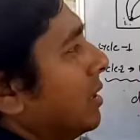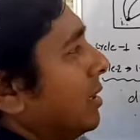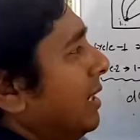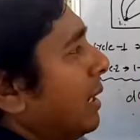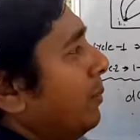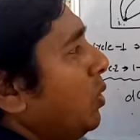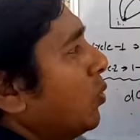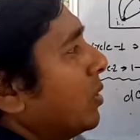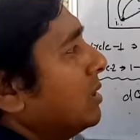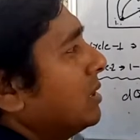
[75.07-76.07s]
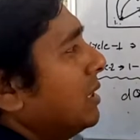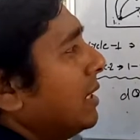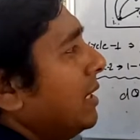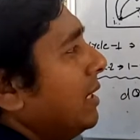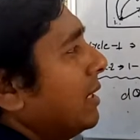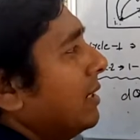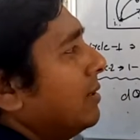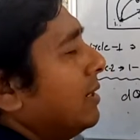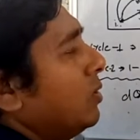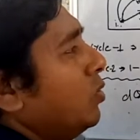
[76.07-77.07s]
डी डब्ल्यू वन से ए ए
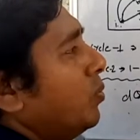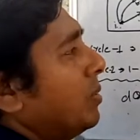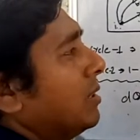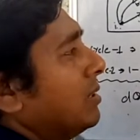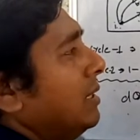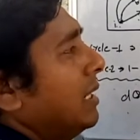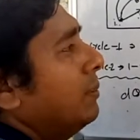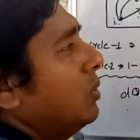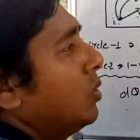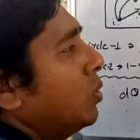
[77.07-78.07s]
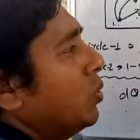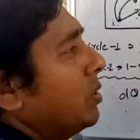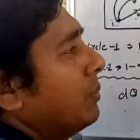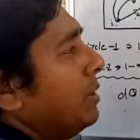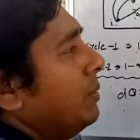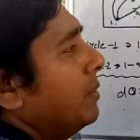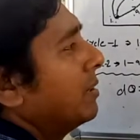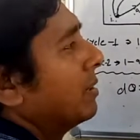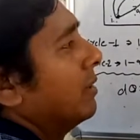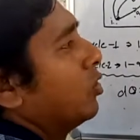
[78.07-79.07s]
से टू प्लस डी डब्ल्यू टू से बी बी
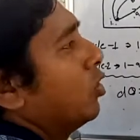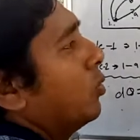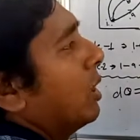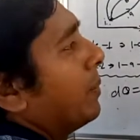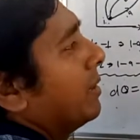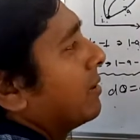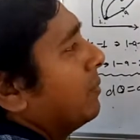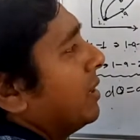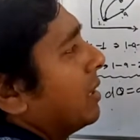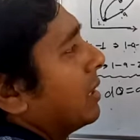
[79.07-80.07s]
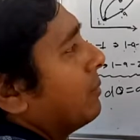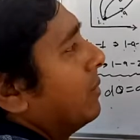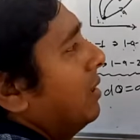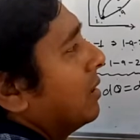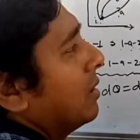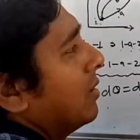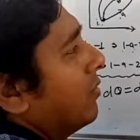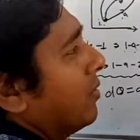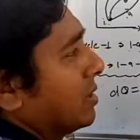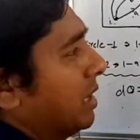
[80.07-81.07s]
से वन इसको बोला अपने समीकरण नंबर
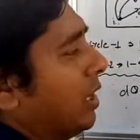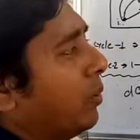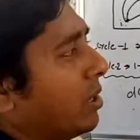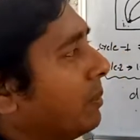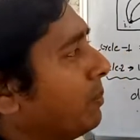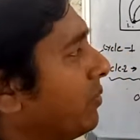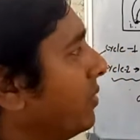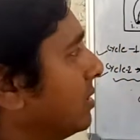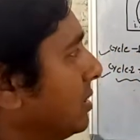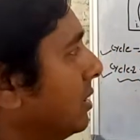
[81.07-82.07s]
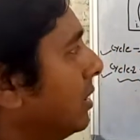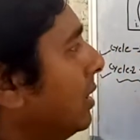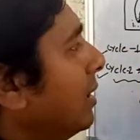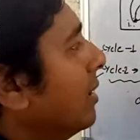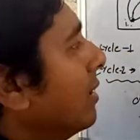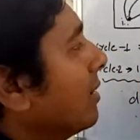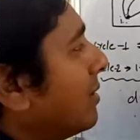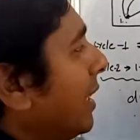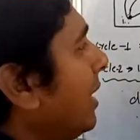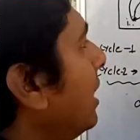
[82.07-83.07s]
फर्स्ट इक्वेशन नंबर फर्स्ट
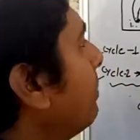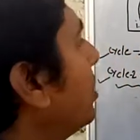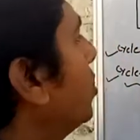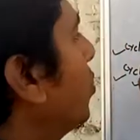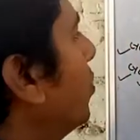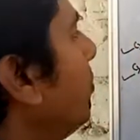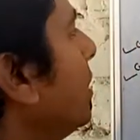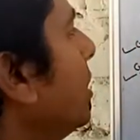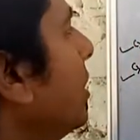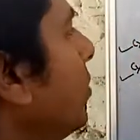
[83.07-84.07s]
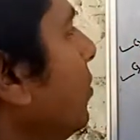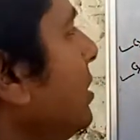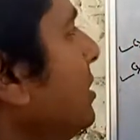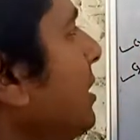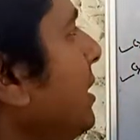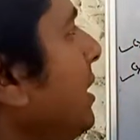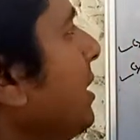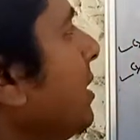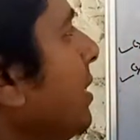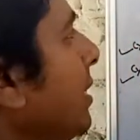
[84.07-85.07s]
साइकिल नंबर दो वन से ए
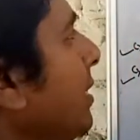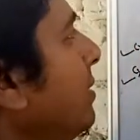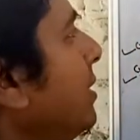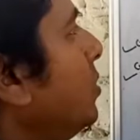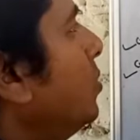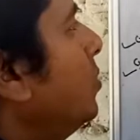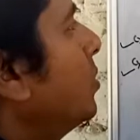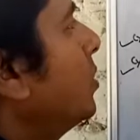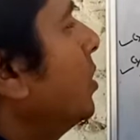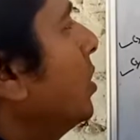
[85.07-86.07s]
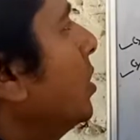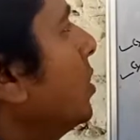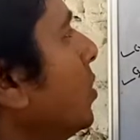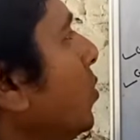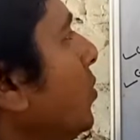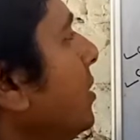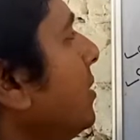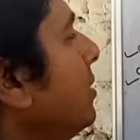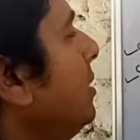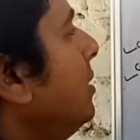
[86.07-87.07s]
ए से टू टू से
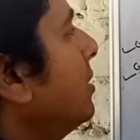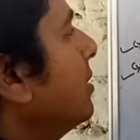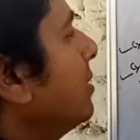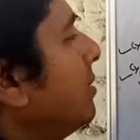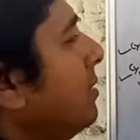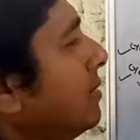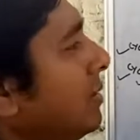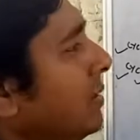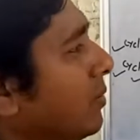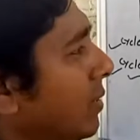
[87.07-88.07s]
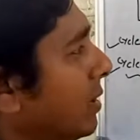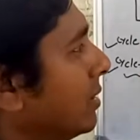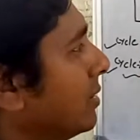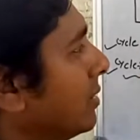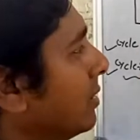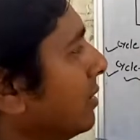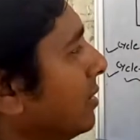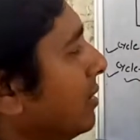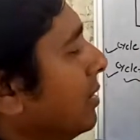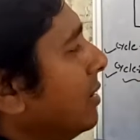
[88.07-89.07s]
सी सी से वन
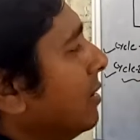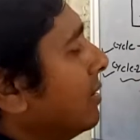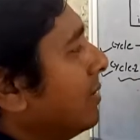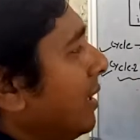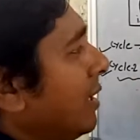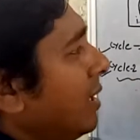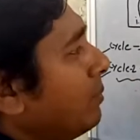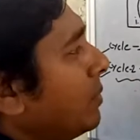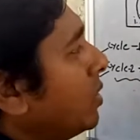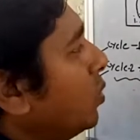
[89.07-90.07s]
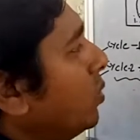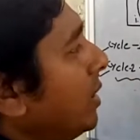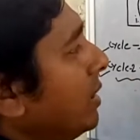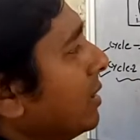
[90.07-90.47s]
साइकिल नंबर टू है